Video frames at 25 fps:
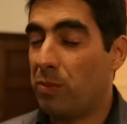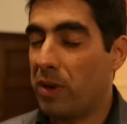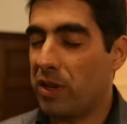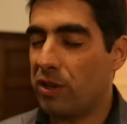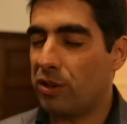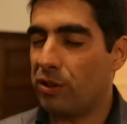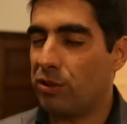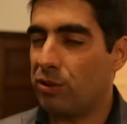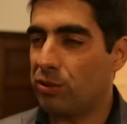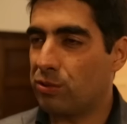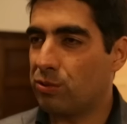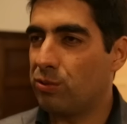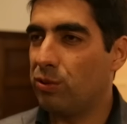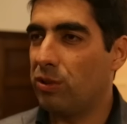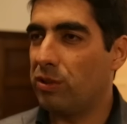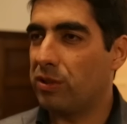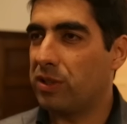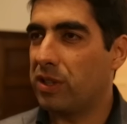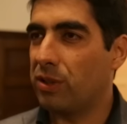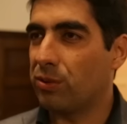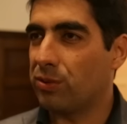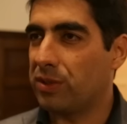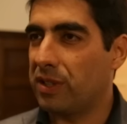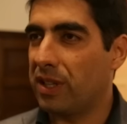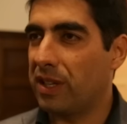O maior orgulho
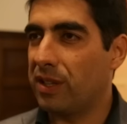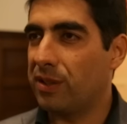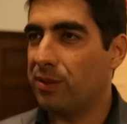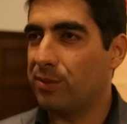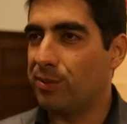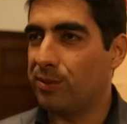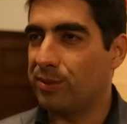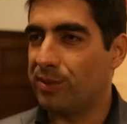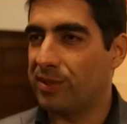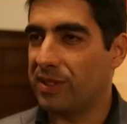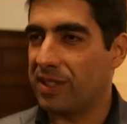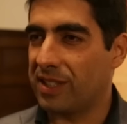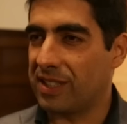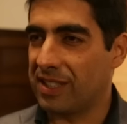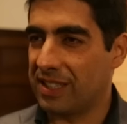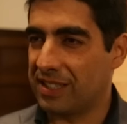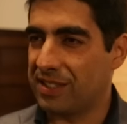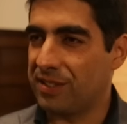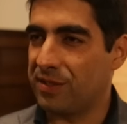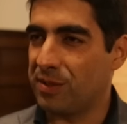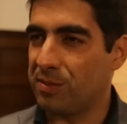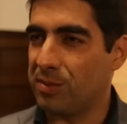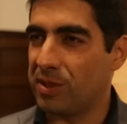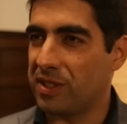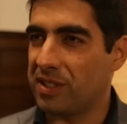que eu tenho
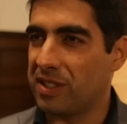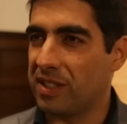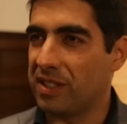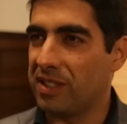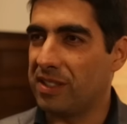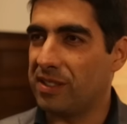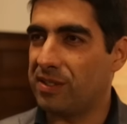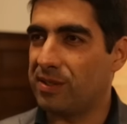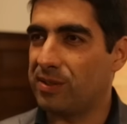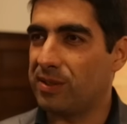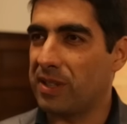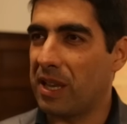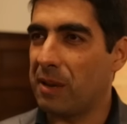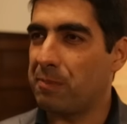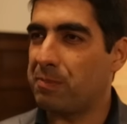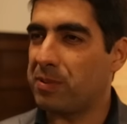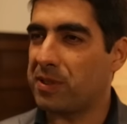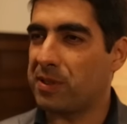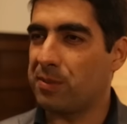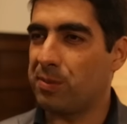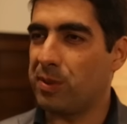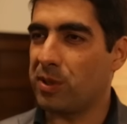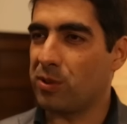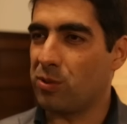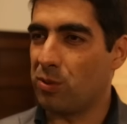relativamente a isso é
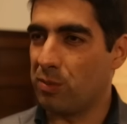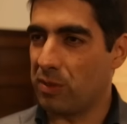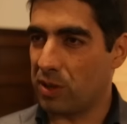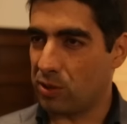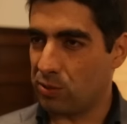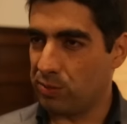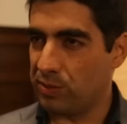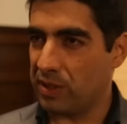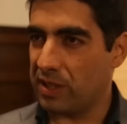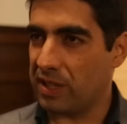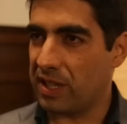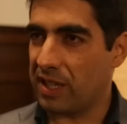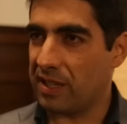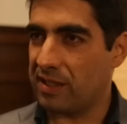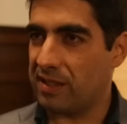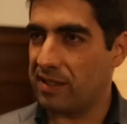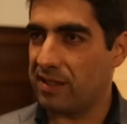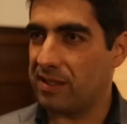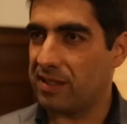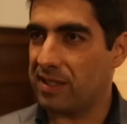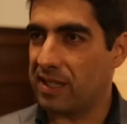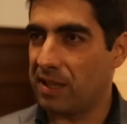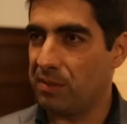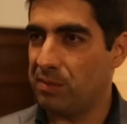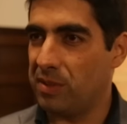perceber como a
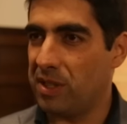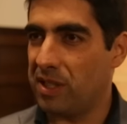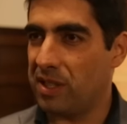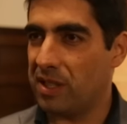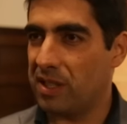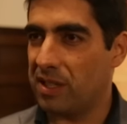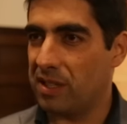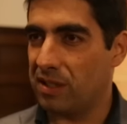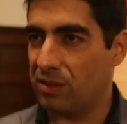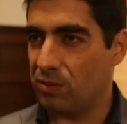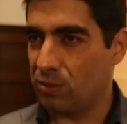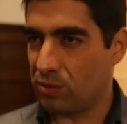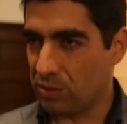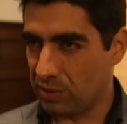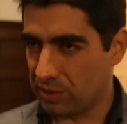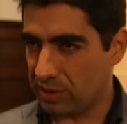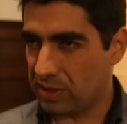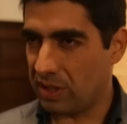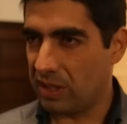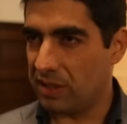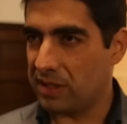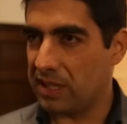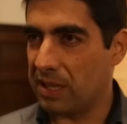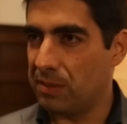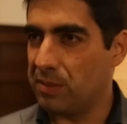comunidade de Caminha, do
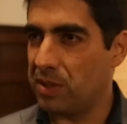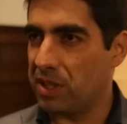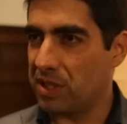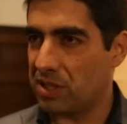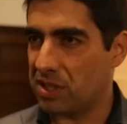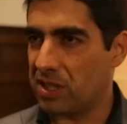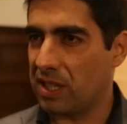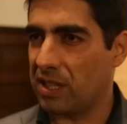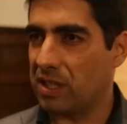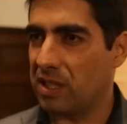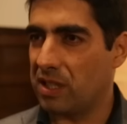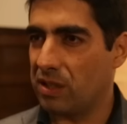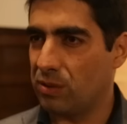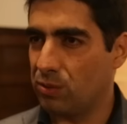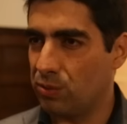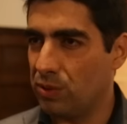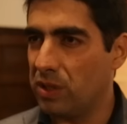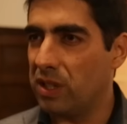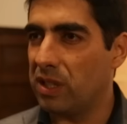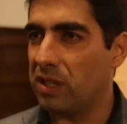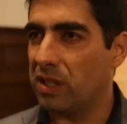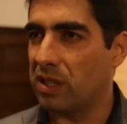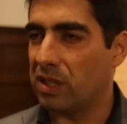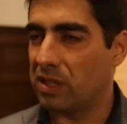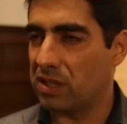Conselho de Caminha, está
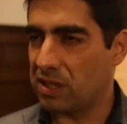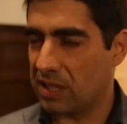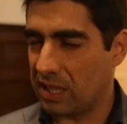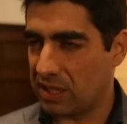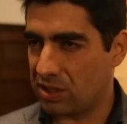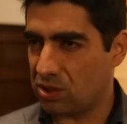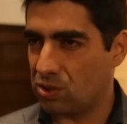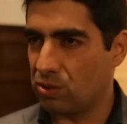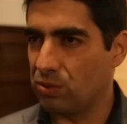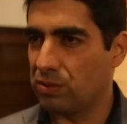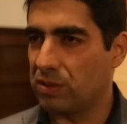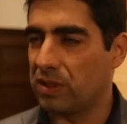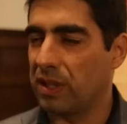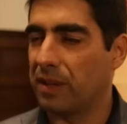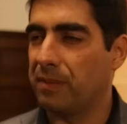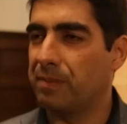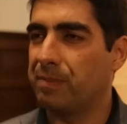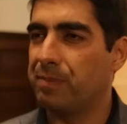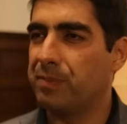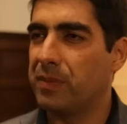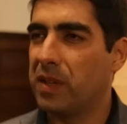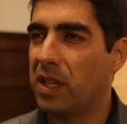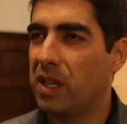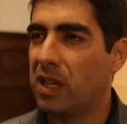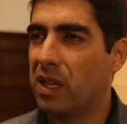unida, está junta
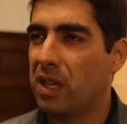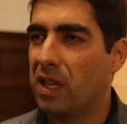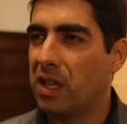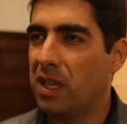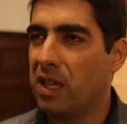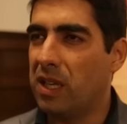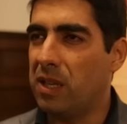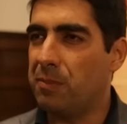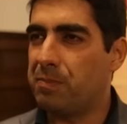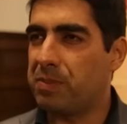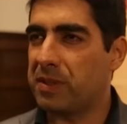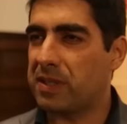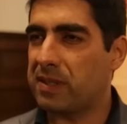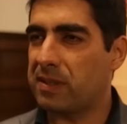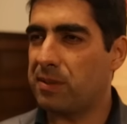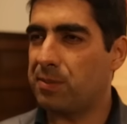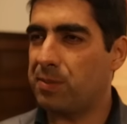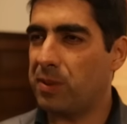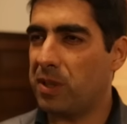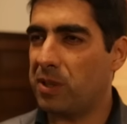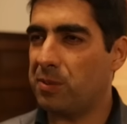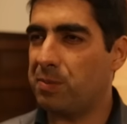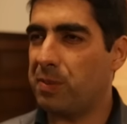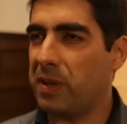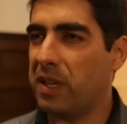e perceber